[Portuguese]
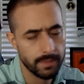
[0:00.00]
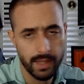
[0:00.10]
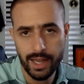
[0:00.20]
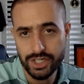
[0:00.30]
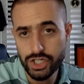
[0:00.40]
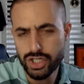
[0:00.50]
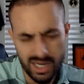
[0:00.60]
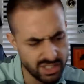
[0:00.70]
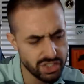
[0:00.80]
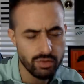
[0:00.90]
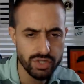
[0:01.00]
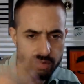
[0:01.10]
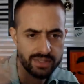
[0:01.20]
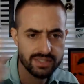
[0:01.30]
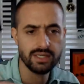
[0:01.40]
Né? A, gente, a gente que eu
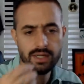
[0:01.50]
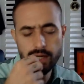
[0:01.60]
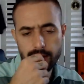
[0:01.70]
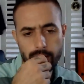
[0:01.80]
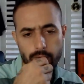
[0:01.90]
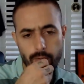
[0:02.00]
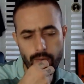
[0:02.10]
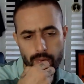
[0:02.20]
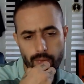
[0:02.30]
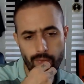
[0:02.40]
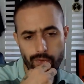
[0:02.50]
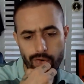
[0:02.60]
digo assim, como,